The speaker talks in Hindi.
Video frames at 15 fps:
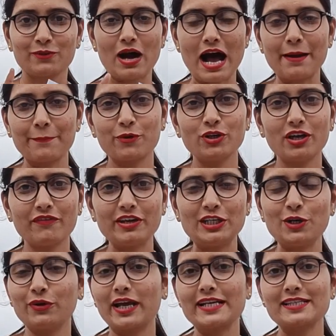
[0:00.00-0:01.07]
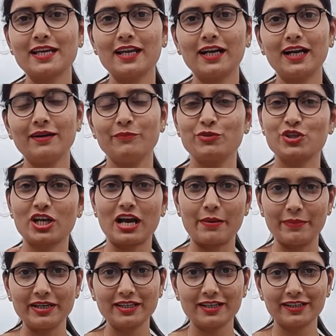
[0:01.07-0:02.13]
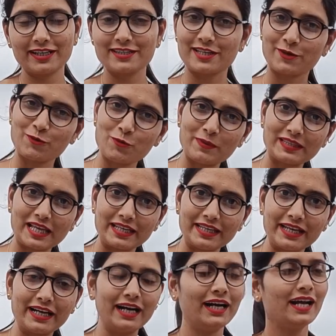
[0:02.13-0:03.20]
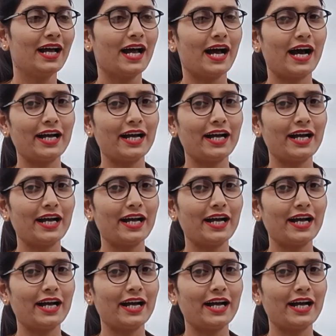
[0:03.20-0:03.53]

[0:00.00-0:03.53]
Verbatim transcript: तो आपको ये वीडियो कैसा लगा मुझे कमेंट करके ज़रूर बताइएगा